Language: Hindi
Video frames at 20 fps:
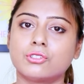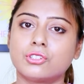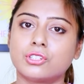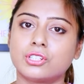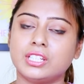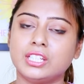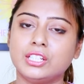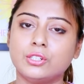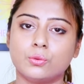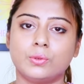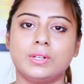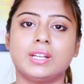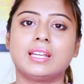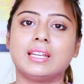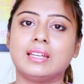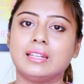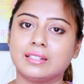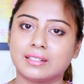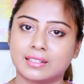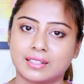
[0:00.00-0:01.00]
कुछ
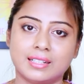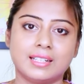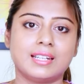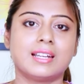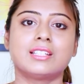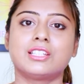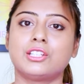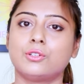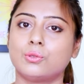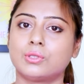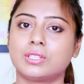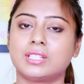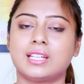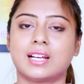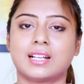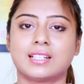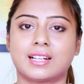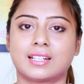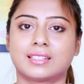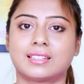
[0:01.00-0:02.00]
यूनिक इंग्रेडिएंट्स यूज़
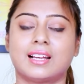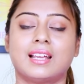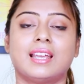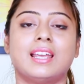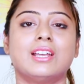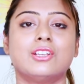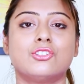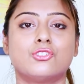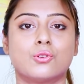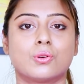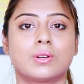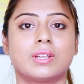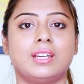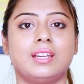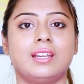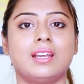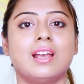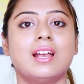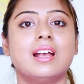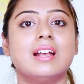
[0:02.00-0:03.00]
किया जाता है जो
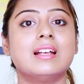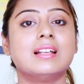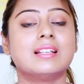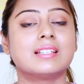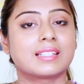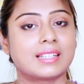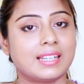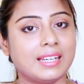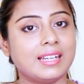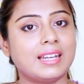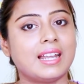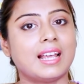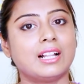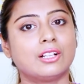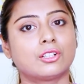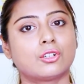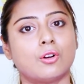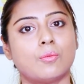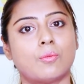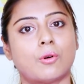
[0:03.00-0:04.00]
कि स्किन
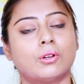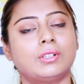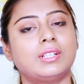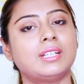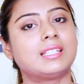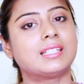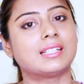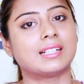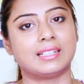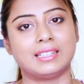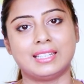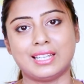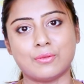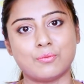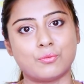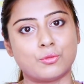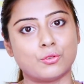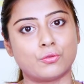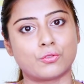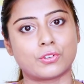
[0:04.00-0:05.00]
हेल्थ को बहुत ही जल्दी
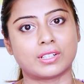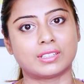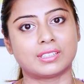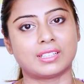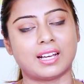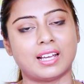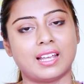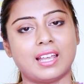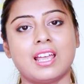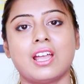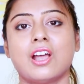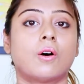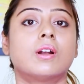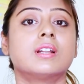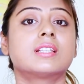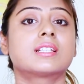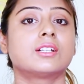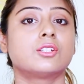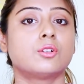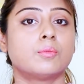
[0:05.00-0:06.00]
इम्प्रूव करता है
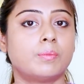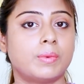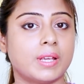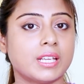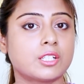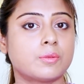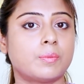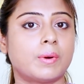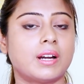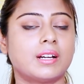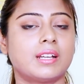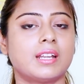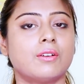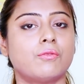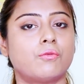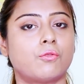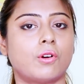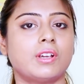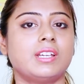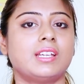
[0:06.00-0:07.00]
और इसका जो बेस्ट पार्ट है
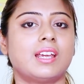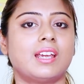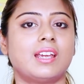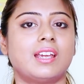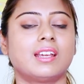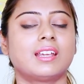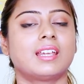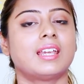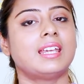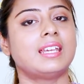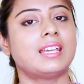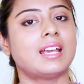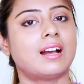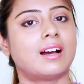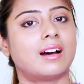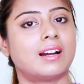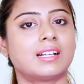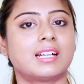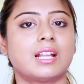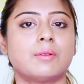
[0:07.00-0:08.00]
वो ये है कि ये
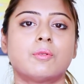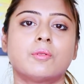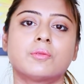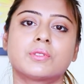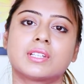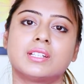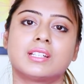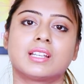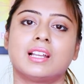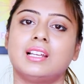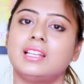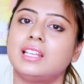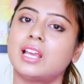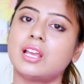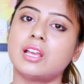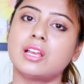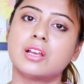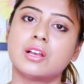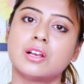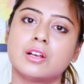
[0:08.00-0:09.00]
हर टाइप ऑफ स्किन के लिए
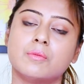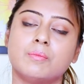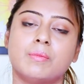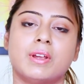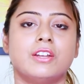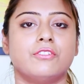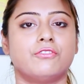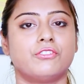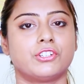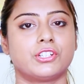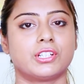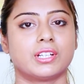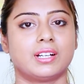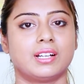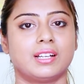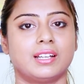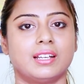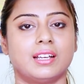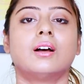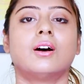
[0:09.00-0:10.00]

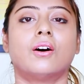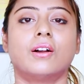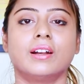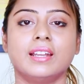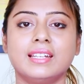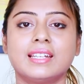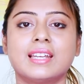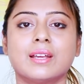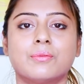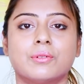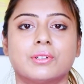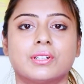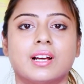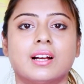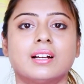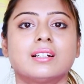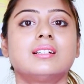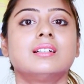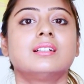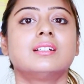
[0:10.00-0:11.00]
बेनिफिशियल है और इनके
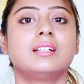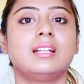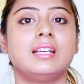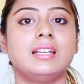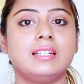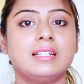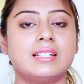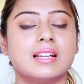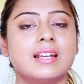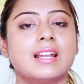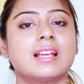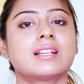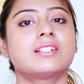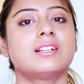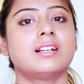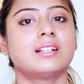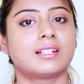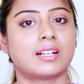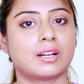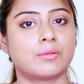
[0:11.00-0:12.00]
प्रोडक्ट
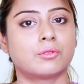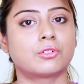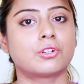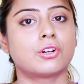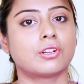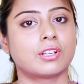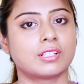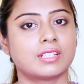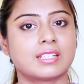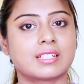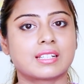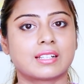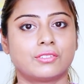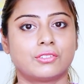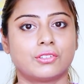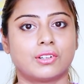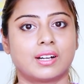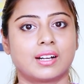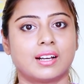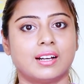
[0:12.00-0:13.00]
इंटरनेशनल डर्मोटोलॉजिस्ट के
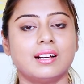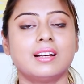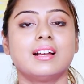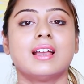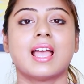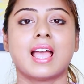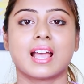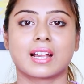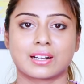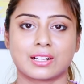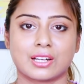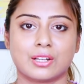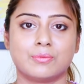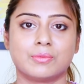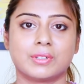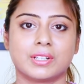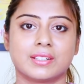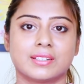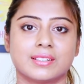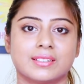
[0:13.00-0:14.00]
द्वारा एक्लेम
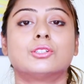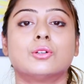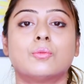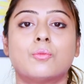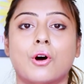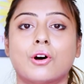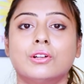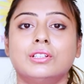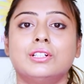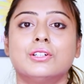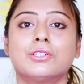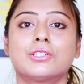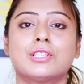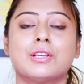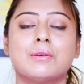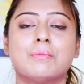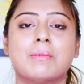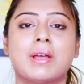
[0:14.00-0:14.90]
है तो बहुत दिनों से